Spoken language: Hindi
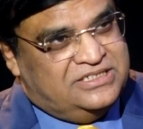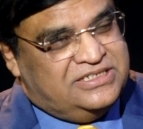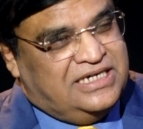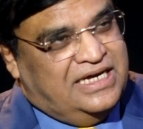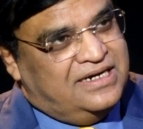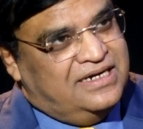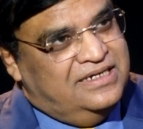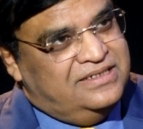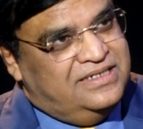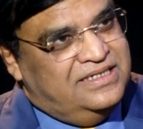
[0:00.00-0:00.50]
हैं
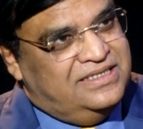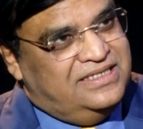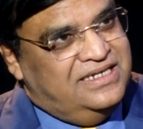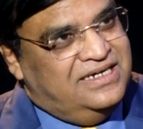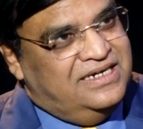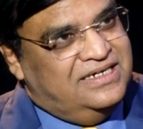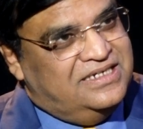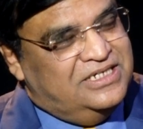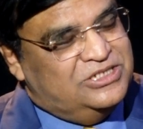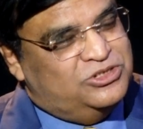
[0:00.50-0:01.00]
चार घंटे
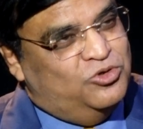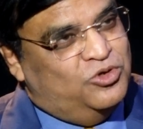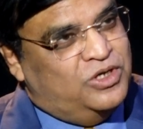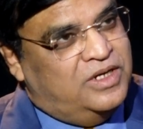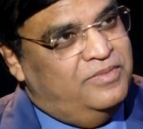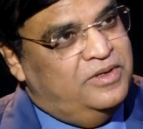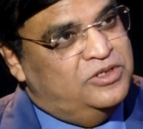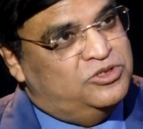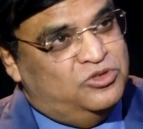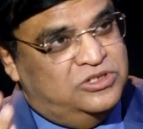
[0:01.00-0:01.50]
तीन घंटे सो
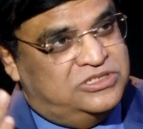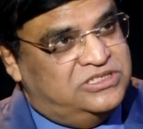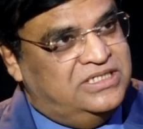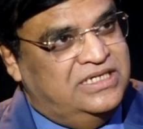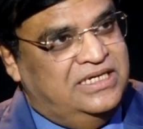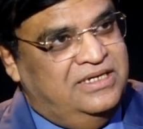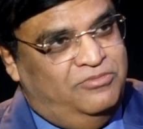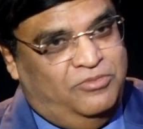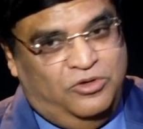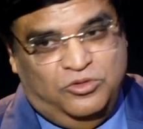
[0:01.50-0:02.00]
के भी स्वस्थ
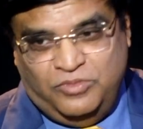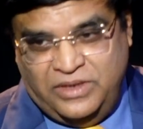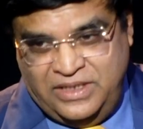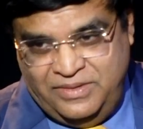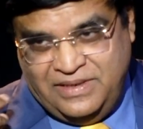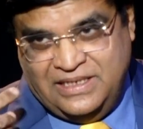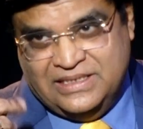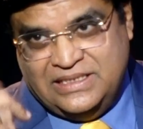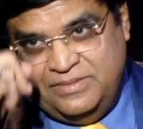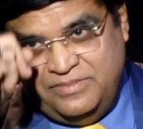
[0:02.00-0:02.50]
हैं बहुत बड़ी
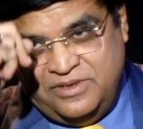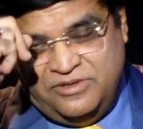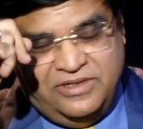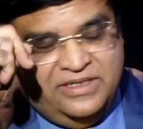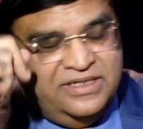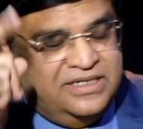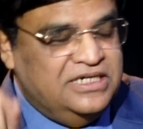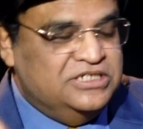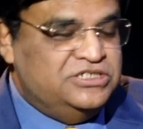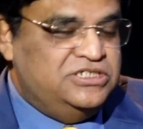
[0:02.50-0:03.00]
बात है
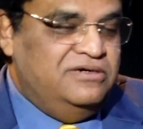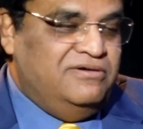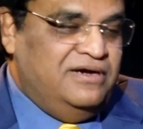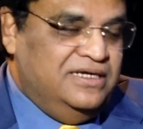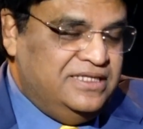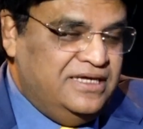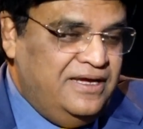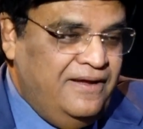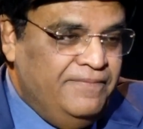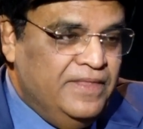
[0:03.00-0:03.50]
भगवान का
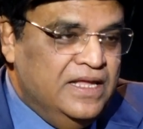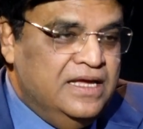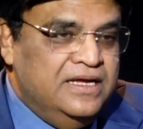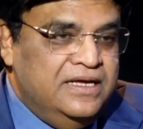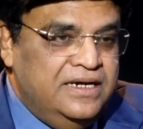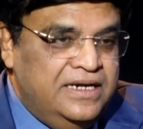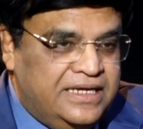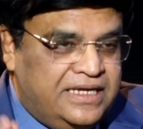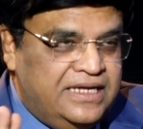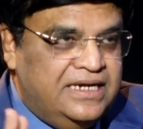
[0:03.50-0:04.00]
आशीर्वाद है हम्म।
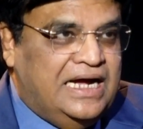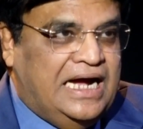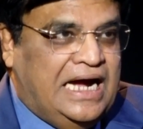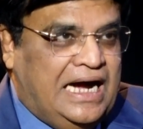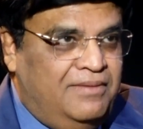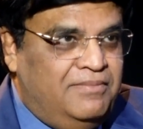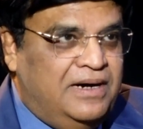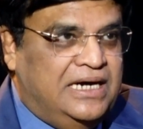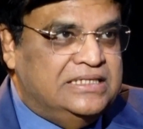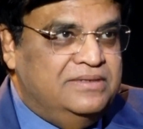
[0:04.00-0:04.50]
लेकिन
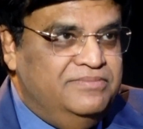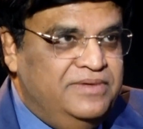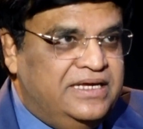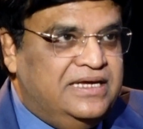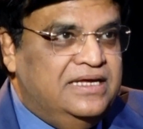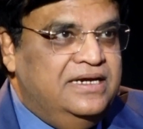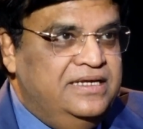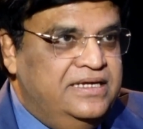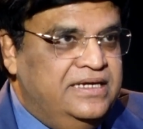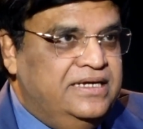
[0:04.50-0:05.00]
आम आदमी
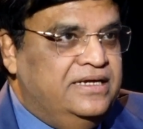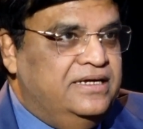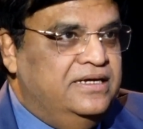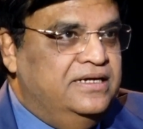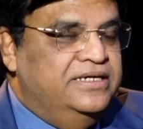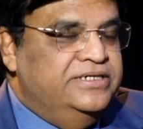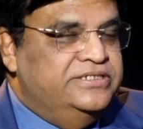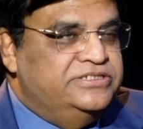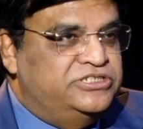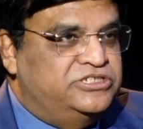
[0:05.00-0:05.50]
के लिए
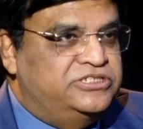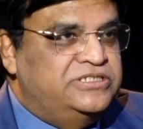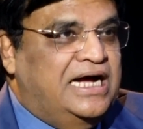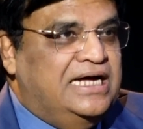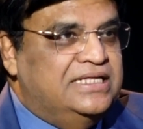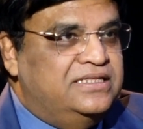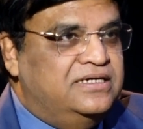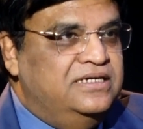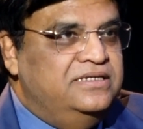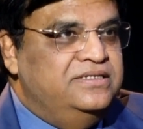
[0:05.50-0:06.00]

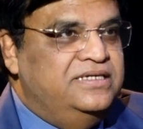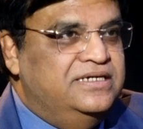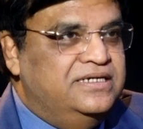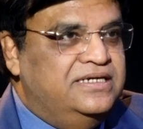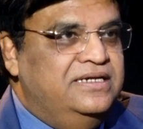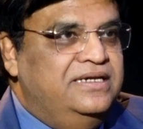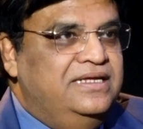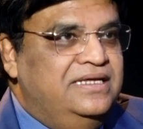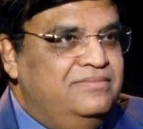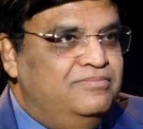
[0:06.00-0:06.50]
सात घंटे
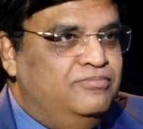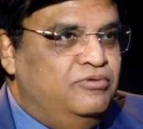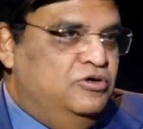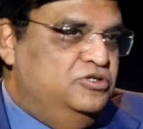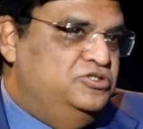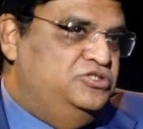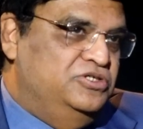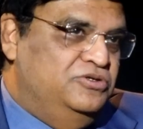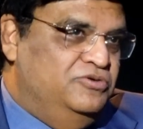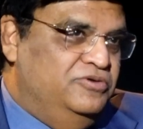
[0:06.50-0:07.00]
की नींद
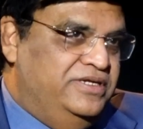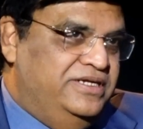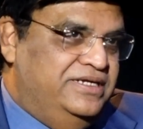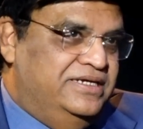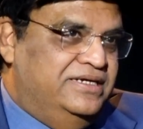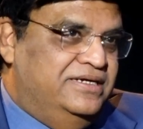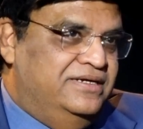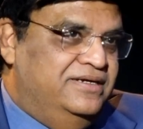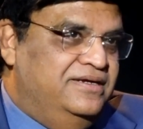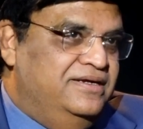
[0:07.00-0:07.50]
बहुत ज़रूरी
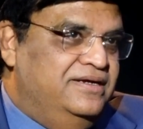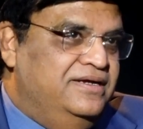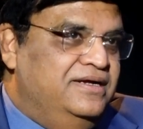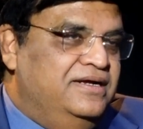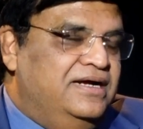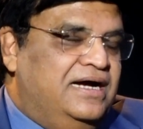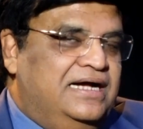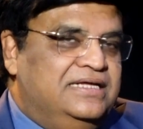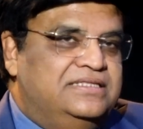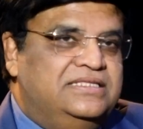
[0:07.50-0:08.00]

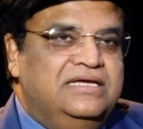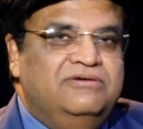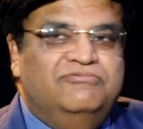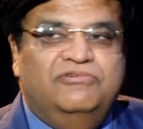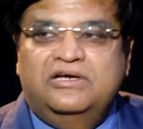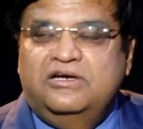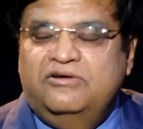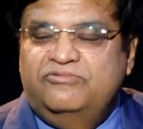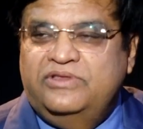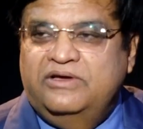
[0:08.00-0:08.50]
है आई थिंक
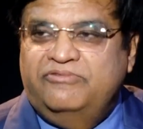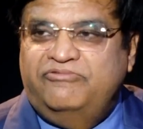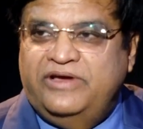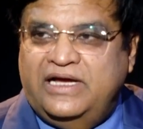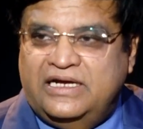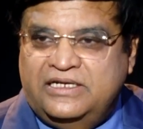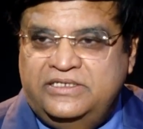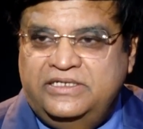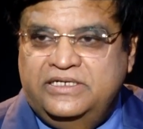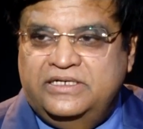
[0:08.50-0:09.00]
वन ऑफ द
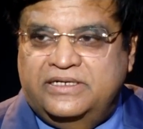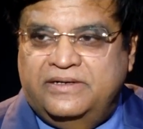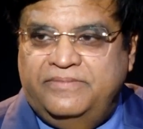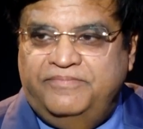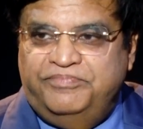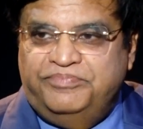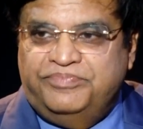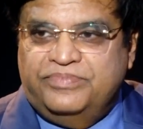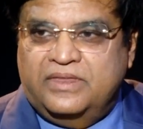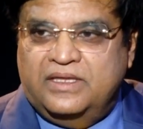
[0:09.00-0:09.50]
फैक्टर
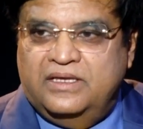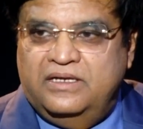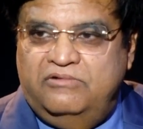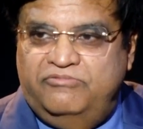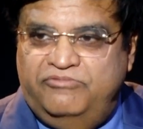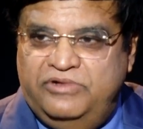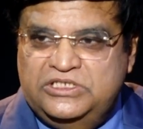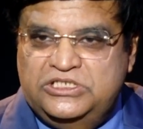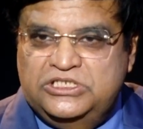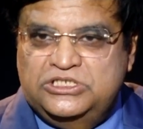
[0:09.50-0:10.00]

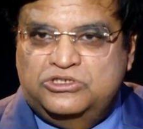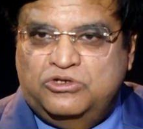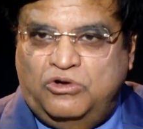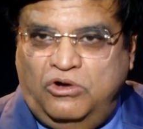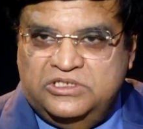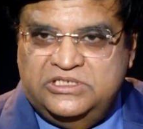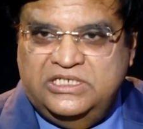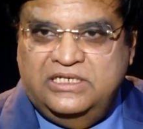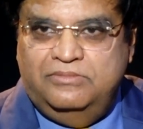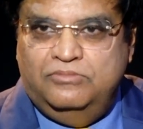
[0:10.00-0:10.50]
विच इज
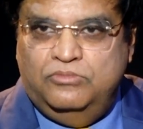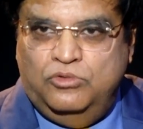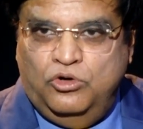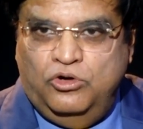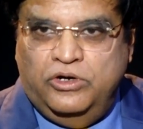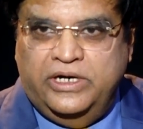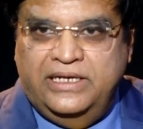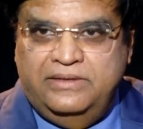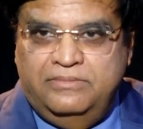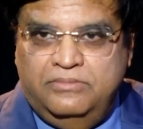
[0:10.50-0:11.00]
कॉजिंग
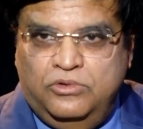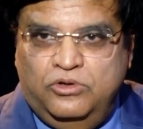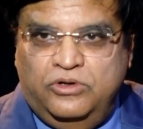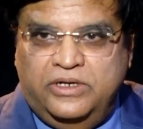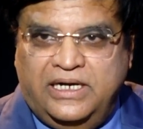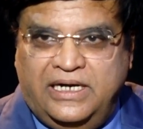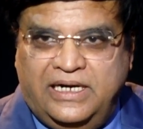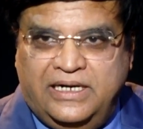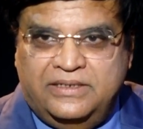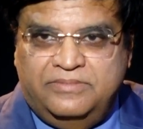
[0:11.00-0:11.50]
मोर एंड
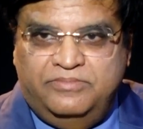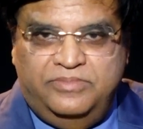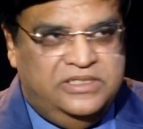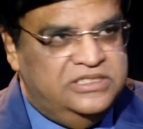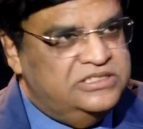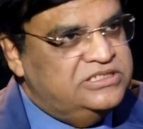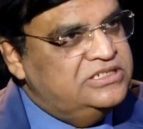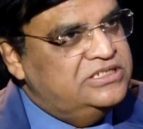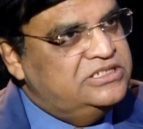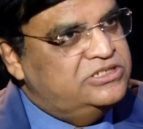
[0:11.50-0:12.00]
मोर हार्ट
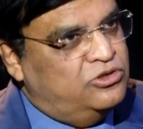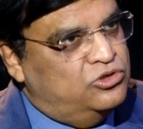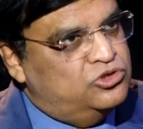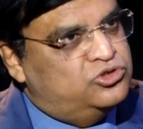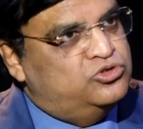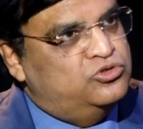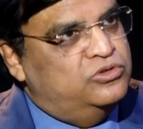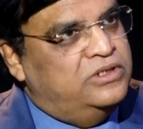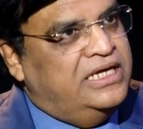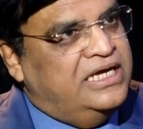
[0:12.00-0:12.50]
डिजीज
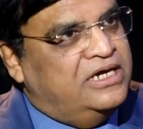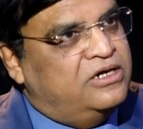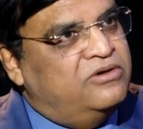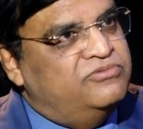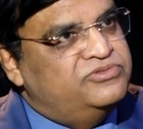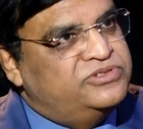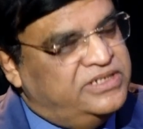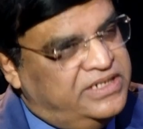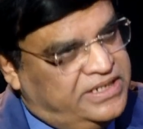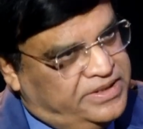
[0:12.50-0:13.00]
ऑल्सो लैक
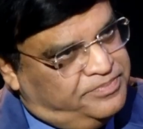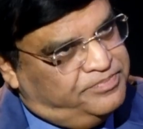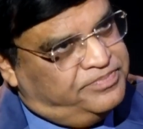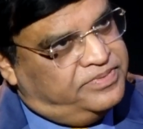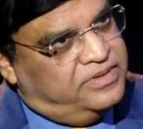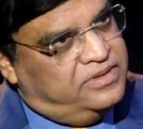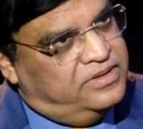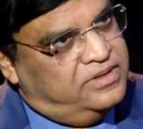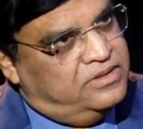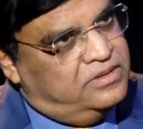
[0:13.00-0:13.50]
ऑफ
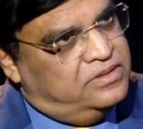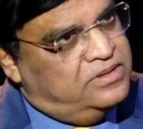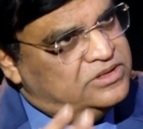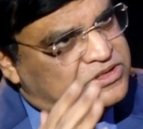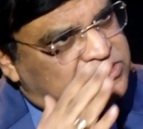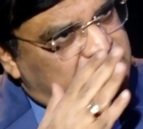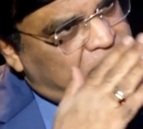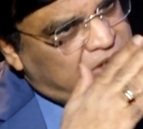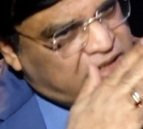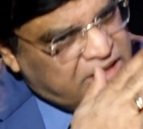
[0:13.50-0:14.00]

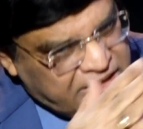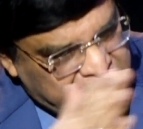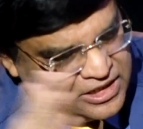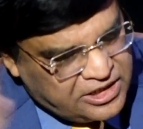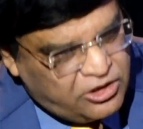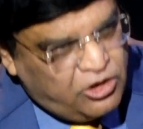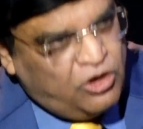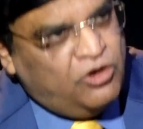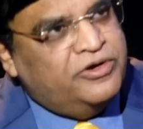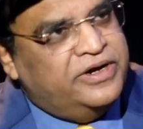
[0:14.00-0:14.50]
स्लीप
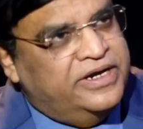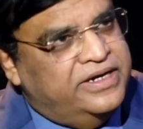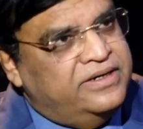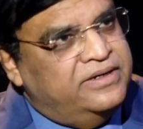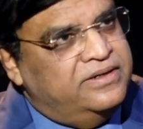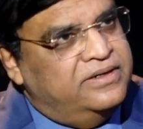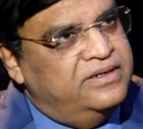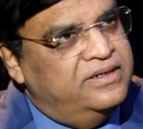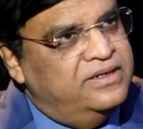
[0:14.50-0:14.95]
इन लॉन्ग रन